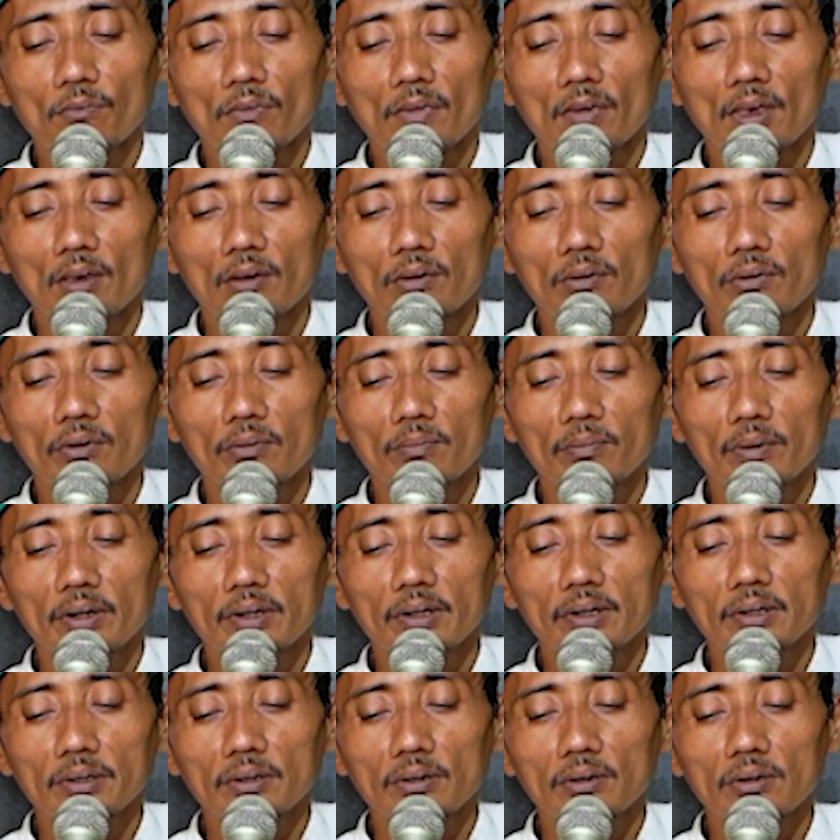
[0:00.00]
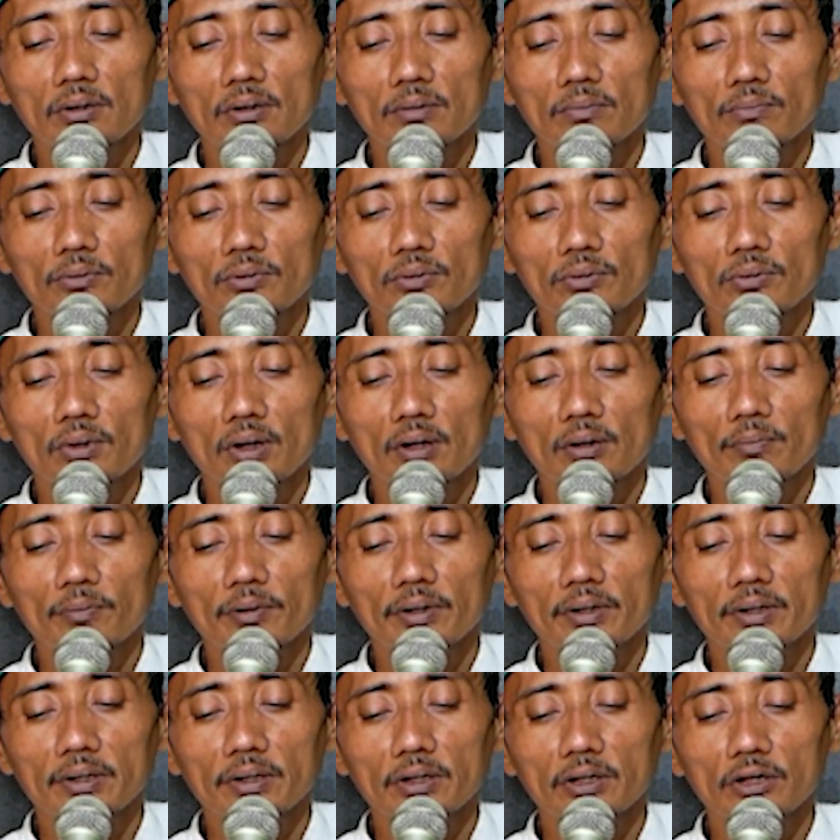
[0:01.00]
rupane telung puluh
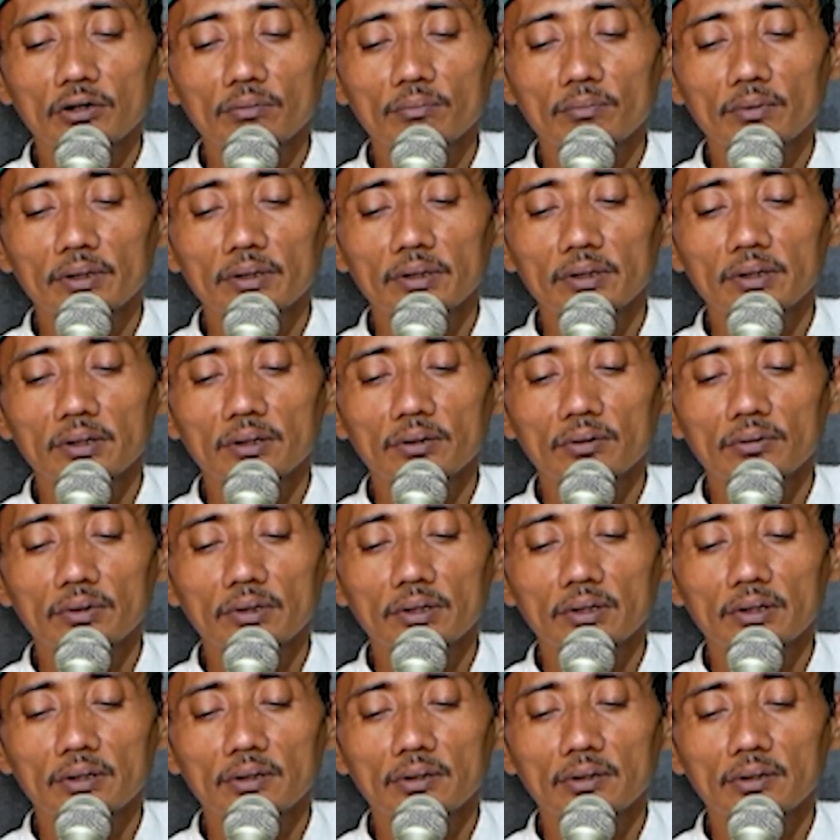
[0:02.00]
apane ya mendinone